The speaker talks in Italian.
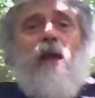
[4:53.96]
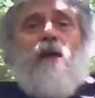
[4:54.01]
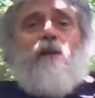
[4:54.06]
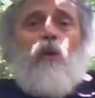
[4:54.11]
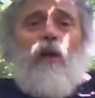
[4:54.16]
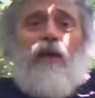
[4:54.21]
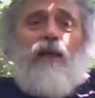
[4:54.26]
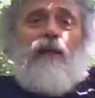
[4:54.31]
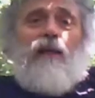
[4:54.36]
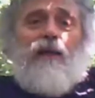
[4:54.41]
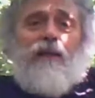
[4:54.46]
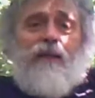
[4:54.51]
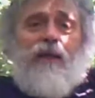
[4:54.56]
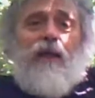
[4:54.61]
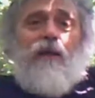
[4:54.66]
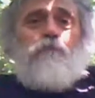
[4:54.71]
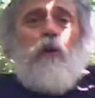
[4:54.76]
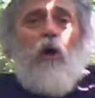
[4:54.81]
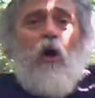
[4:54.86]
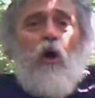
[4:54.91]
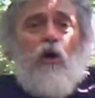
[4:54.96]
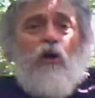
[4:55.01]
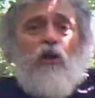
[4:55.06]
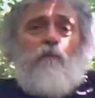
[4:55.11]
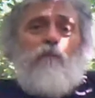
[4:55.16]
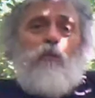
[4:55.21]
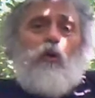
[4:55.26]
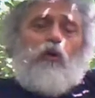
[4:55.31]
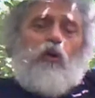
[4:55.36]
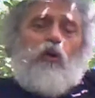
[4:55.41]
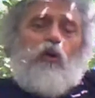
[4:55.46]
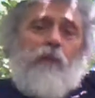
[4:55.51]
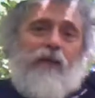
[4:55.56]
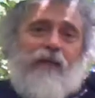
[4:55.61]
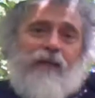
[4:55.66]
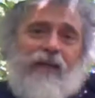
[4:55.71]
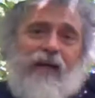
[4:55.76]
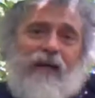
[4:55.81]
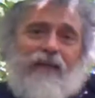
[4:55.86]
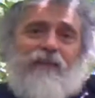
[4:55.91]
è quella che poi
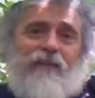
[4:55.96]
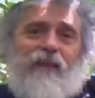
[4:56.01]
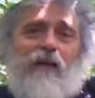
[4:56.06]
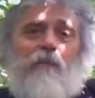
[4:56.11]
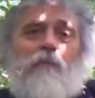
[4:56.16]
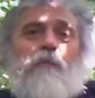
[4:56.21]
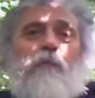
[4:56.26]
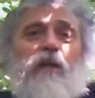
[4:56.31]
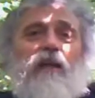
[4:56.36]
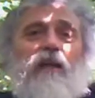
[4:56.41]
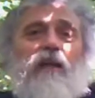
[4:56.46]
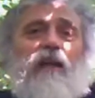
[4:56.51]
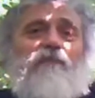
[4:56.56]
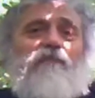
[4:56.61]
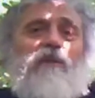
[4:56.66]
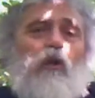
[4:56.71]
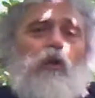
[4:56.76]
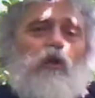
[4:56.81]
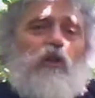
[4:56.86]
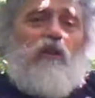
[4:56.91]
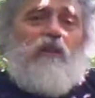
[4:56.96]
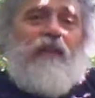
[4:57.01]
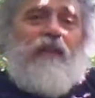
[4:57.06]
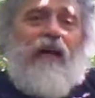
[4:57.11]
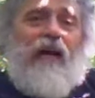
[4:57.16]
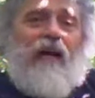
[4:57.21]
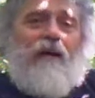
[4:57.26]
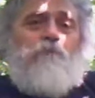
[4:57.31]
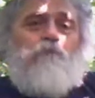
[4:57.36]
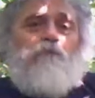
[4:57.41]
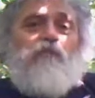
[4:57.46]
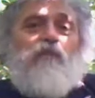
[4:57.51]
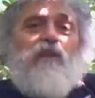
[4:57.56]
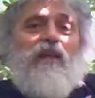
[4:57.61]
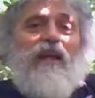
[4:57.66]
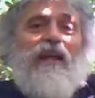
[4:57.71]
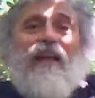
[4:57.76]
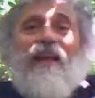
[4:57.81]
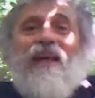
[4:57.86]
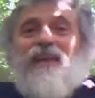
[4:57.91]
moltiplicata per la velocità
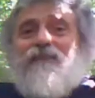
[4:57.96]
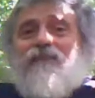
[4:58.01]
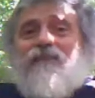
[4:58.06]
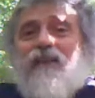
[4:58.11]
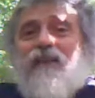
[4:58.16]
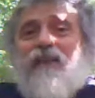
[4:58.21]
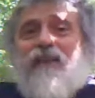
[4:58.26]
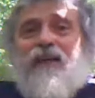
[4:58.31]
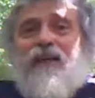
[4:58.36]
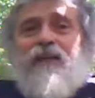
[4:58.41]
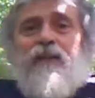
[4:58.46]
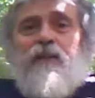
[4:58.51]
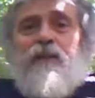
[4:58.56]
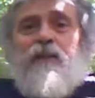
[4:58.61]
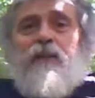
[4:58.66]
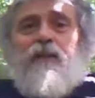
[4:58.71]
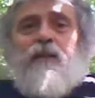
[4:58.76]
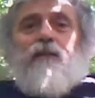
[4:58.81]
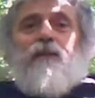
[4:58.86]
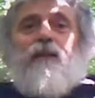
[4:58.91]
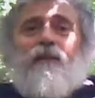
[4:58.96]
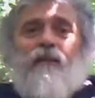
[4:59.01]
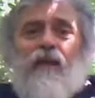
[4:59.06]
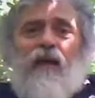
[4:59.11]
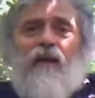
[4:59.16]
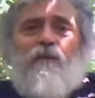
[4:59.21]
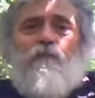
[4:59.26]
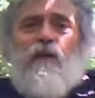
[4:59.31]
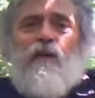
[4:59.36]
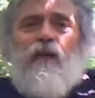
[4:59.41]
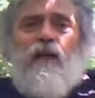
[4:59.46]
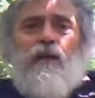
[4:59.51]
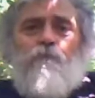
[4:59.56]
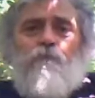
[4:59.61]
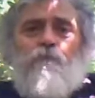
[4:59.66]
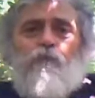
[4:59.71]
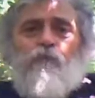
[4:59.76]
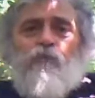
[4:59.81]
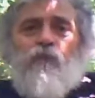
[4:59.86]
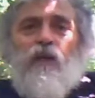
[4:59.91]
elettrica determina
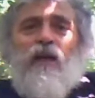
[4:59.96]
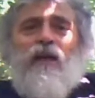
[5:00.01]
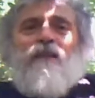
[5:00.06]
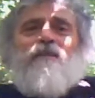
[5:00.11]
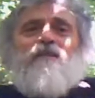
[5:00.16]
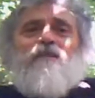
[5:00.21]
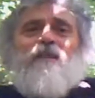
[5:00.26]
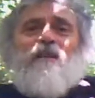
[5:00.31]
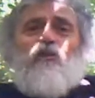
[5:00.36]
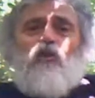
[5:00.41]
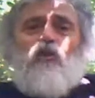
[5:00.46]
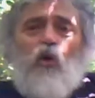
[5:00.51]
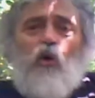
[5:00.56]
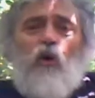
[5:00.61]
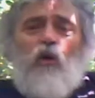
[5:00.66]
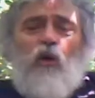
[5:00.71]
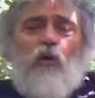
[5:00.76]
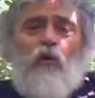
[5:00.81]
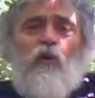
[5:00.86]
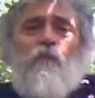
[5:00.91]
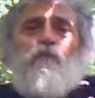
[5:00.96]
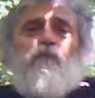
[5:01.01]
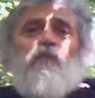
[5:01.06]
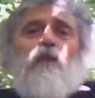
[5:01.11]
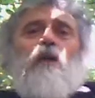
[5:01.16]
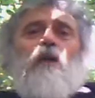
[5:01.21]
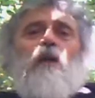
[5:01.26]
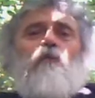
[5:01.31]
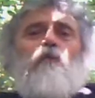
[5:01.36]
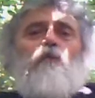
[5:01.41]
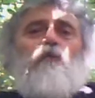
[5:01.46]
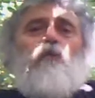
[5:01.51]
essa solo il